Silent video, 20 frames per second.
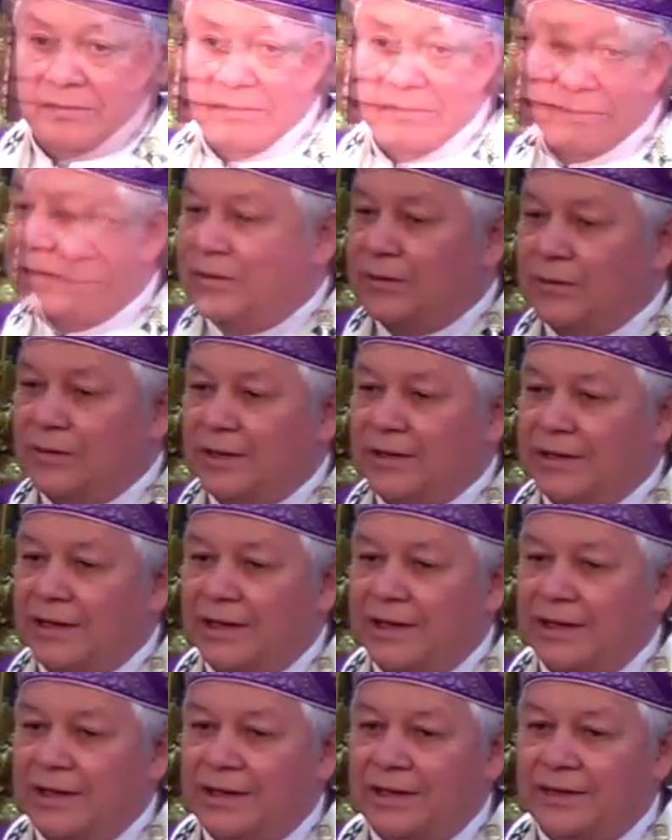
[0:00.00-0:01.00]
La liturgia
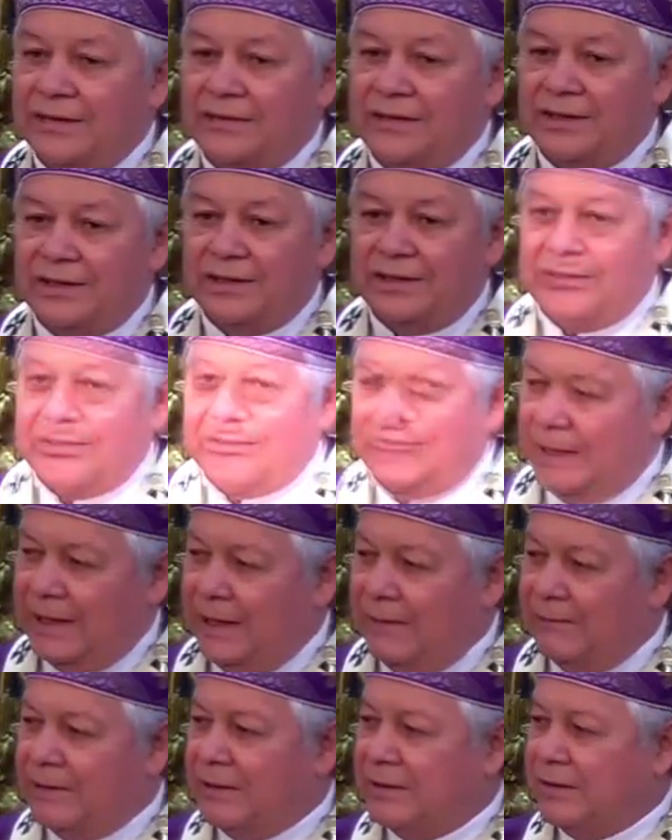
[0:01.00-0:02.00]
de la iglesia, la
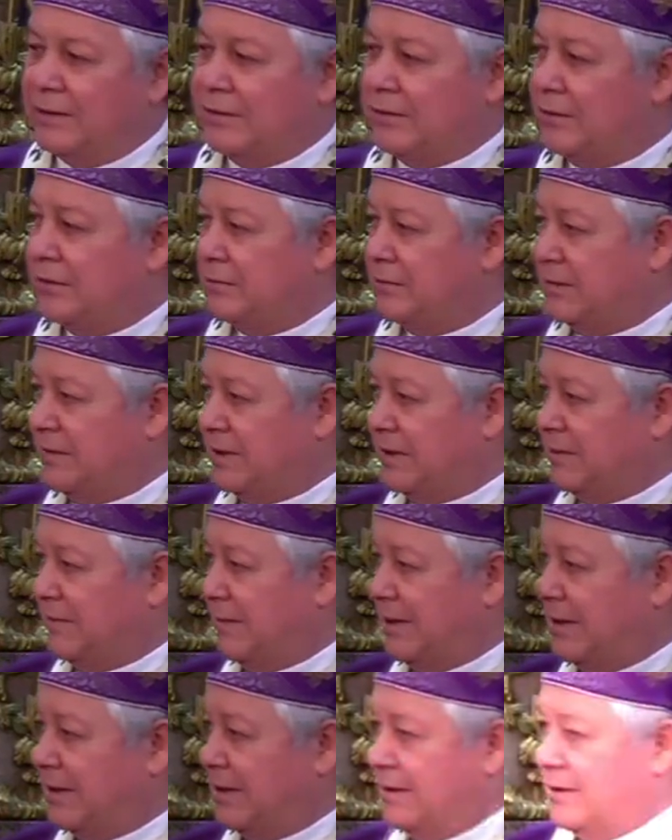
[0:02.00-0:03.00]
palabra de Dios
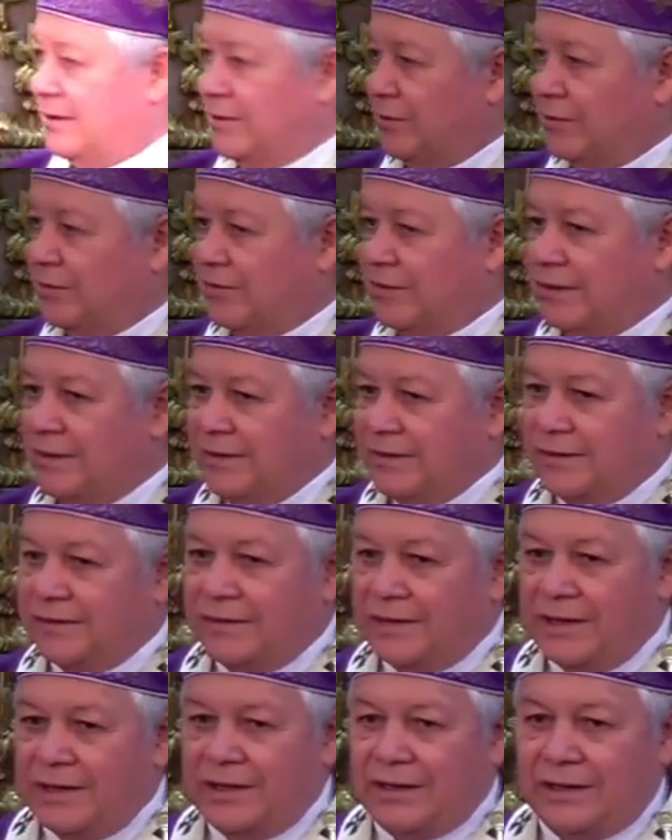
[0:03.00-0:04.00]
misma, nos
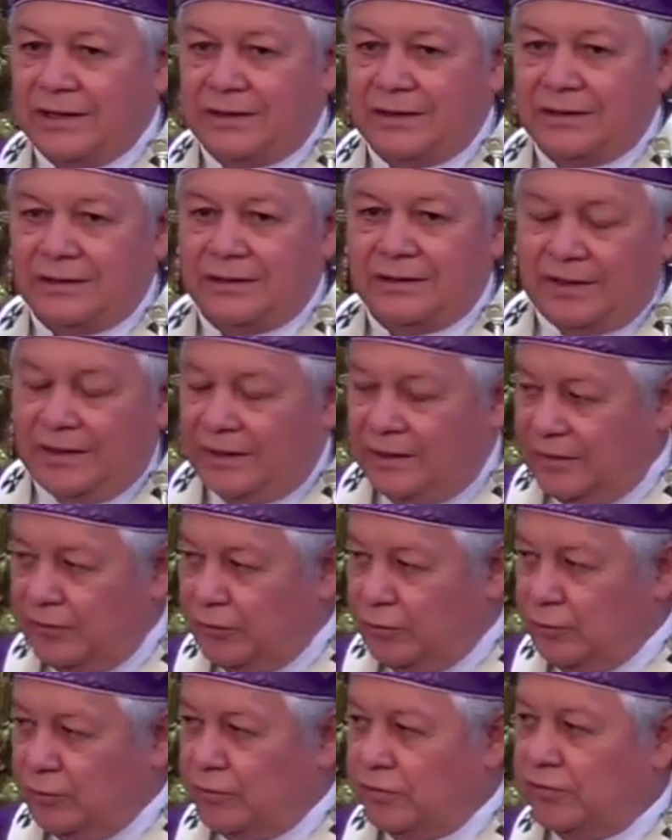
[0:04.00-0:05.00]
enseña que
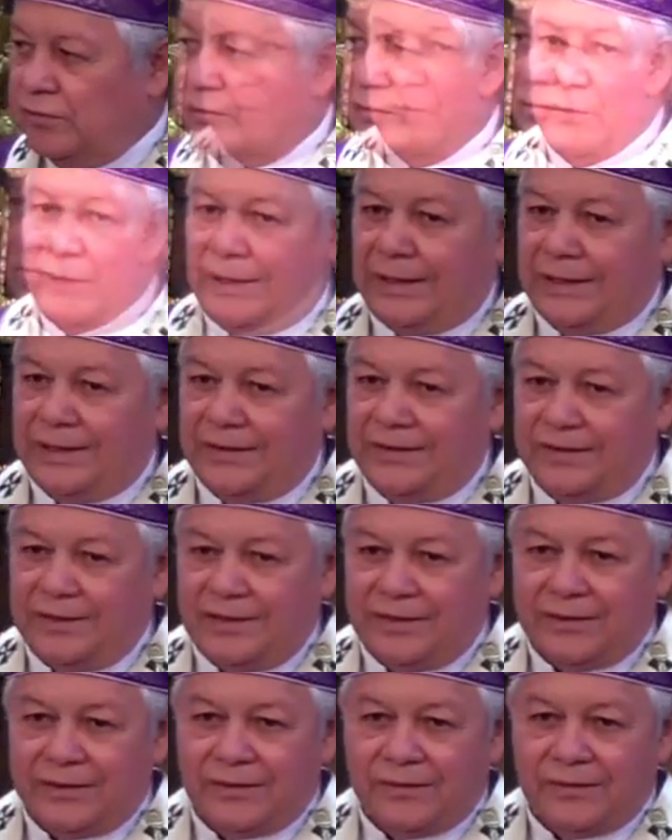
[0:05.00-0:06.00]
Jesús fue al
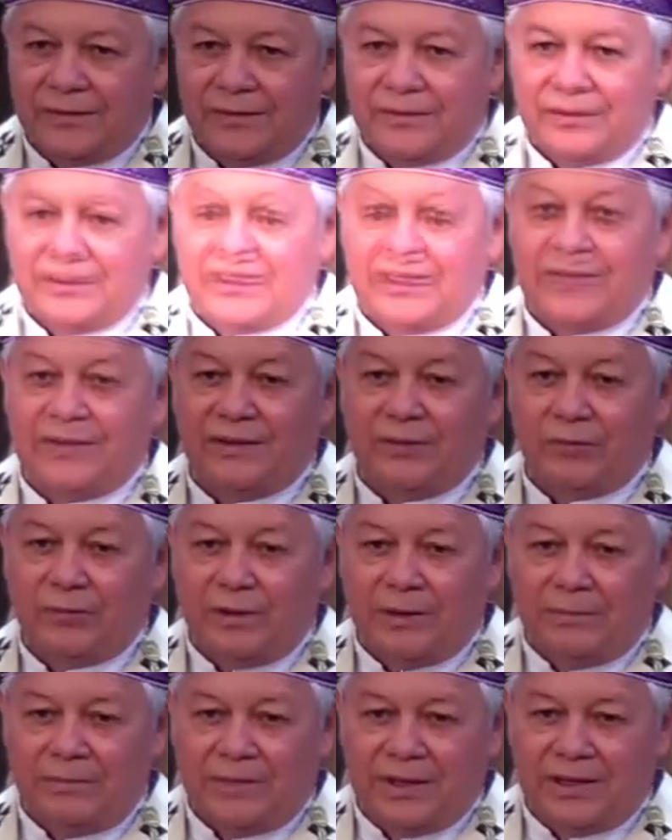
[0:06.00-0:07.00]
desierto y en
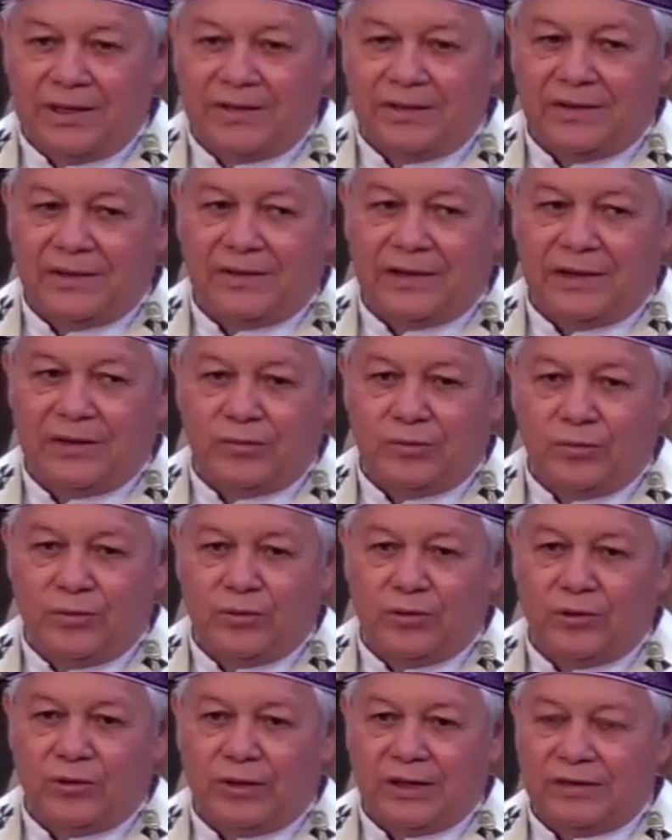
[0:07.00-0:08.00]
un ambiente de
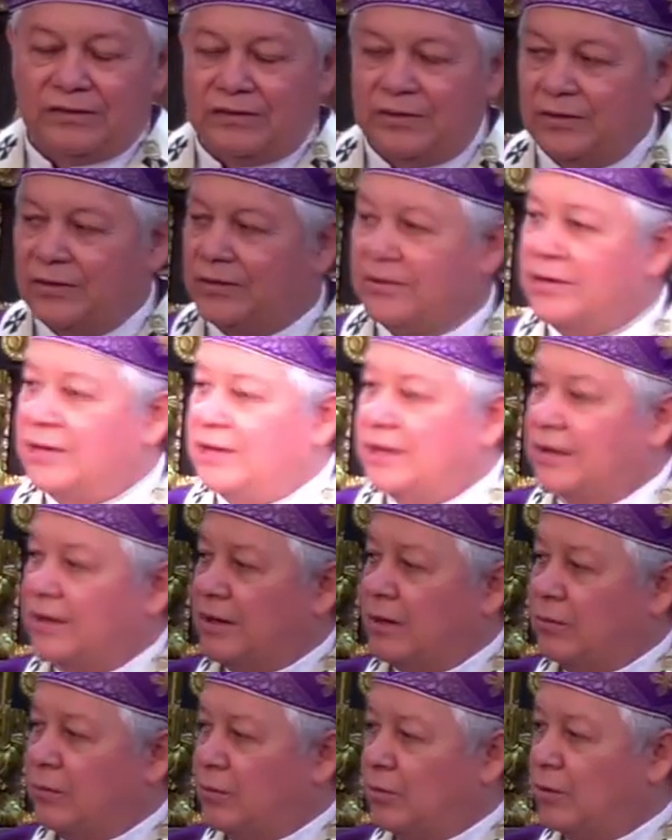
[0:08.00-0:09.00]
ayuno y oración
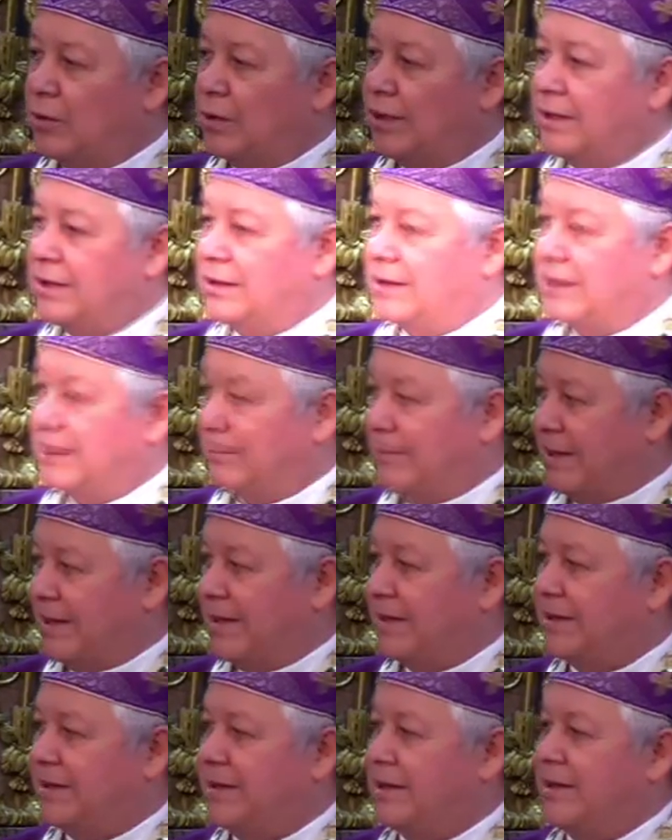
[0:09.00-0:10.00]
inaugura la
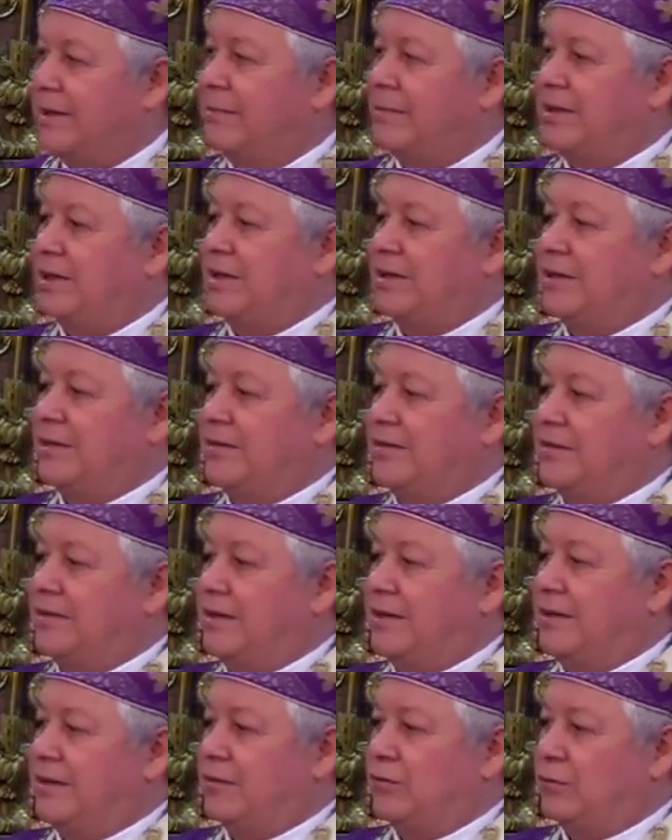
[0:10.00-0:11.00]
práctica
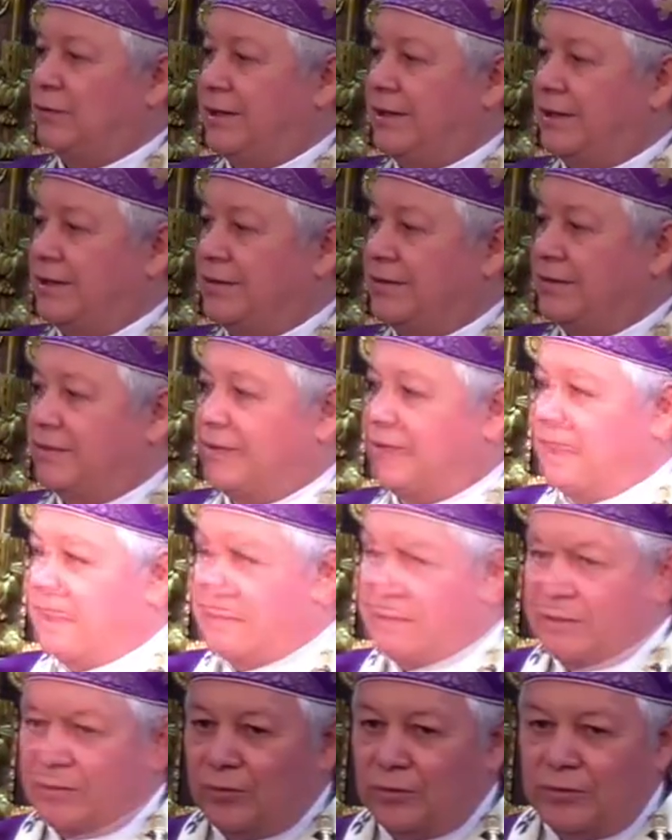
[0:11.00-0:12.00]
penitencial en su iglesia.
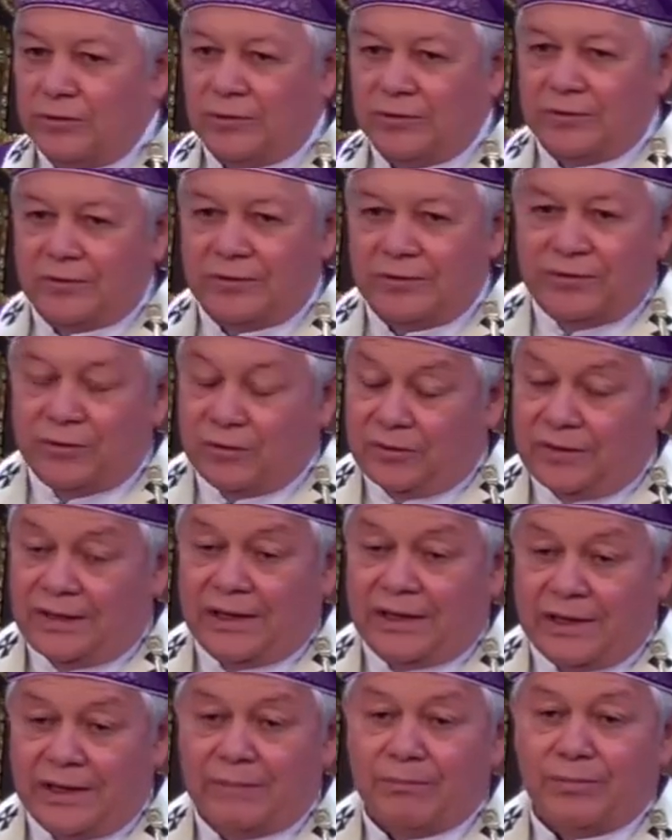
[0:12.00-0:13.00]
Y segundo, nos
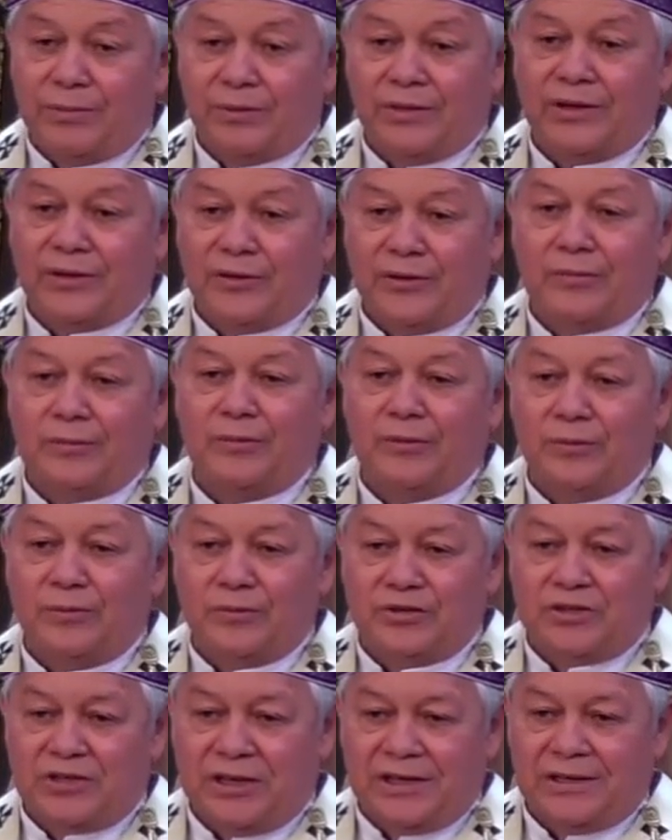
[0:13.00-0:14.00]
da ejemplo de cómo
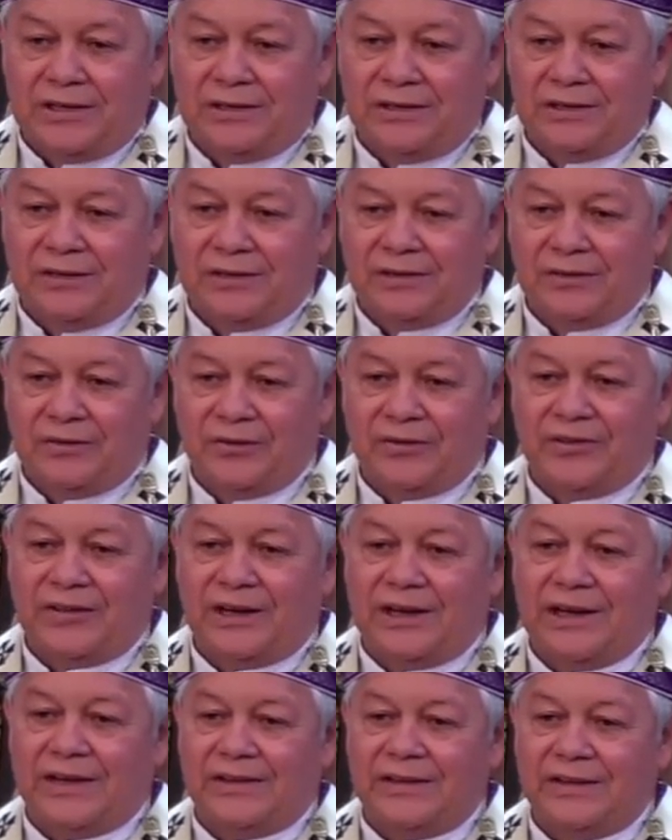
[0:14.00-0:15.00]
luchar
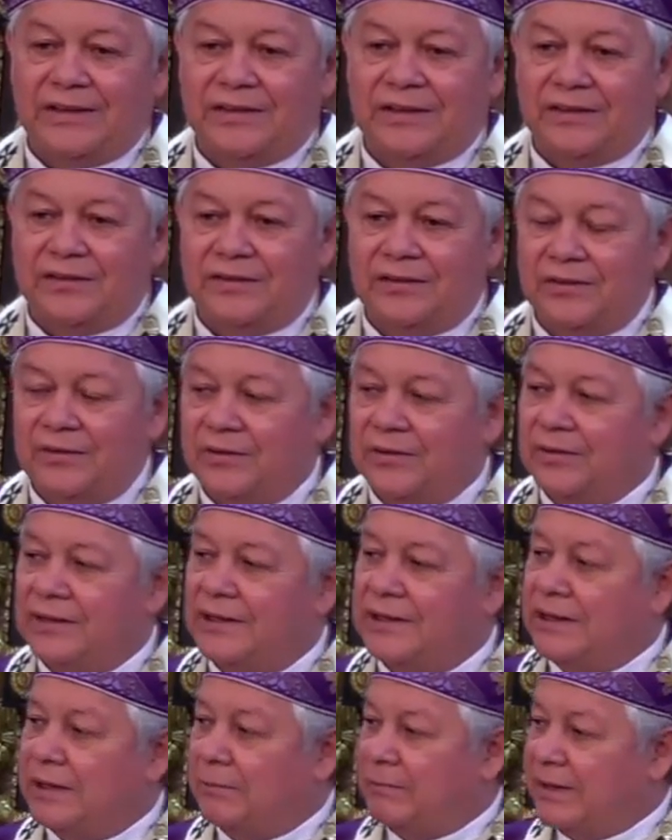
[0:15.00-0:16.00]
contra la
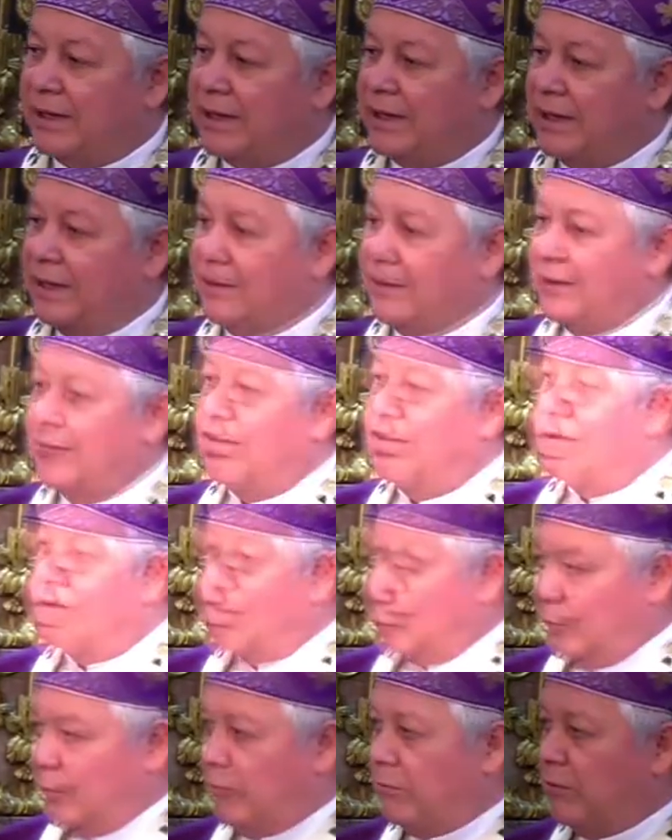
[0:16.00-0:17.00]
tentación y el pecado y
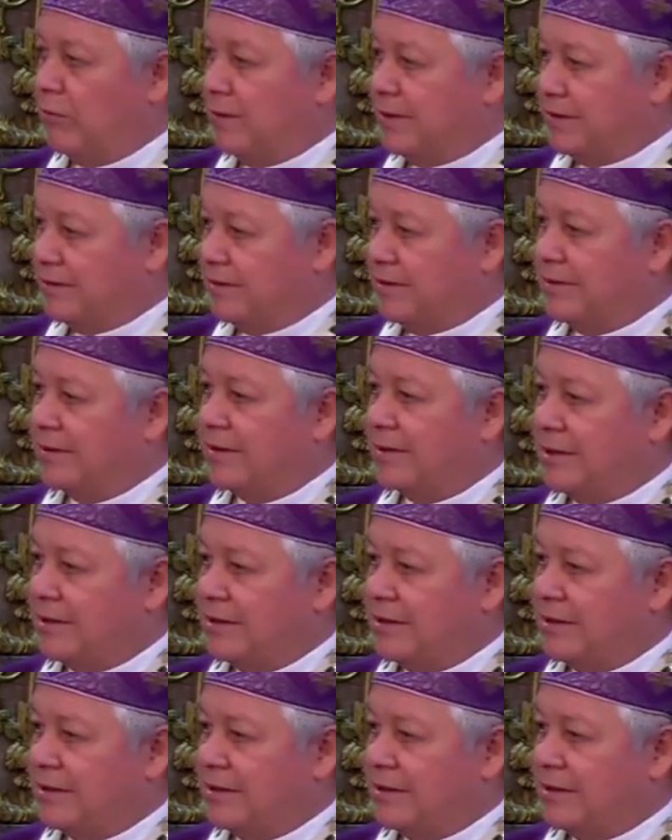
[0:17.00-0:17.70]
cómo vencer